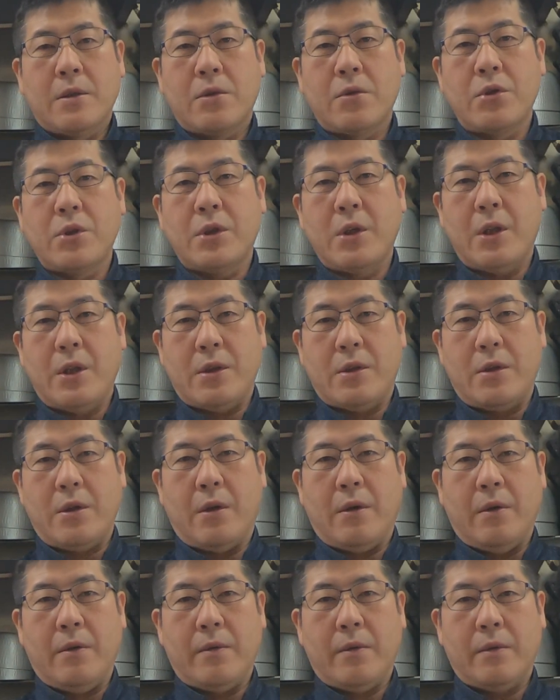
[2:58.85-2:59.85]
そしてです
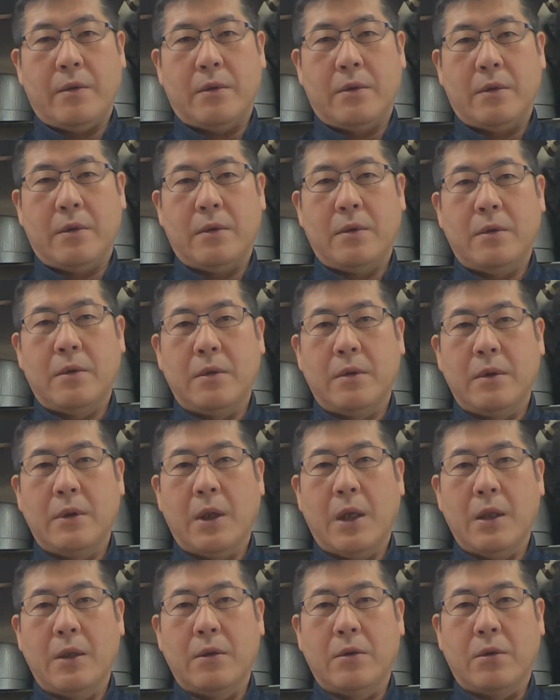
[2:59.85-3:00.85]
よ
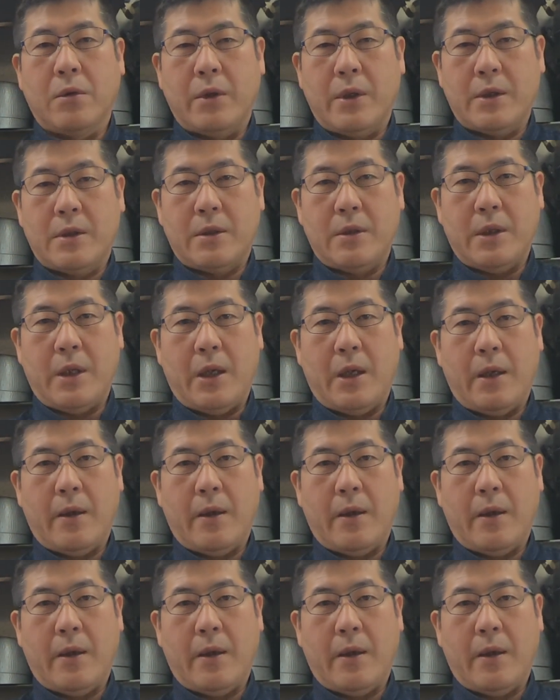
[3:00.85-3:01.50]
なんとですね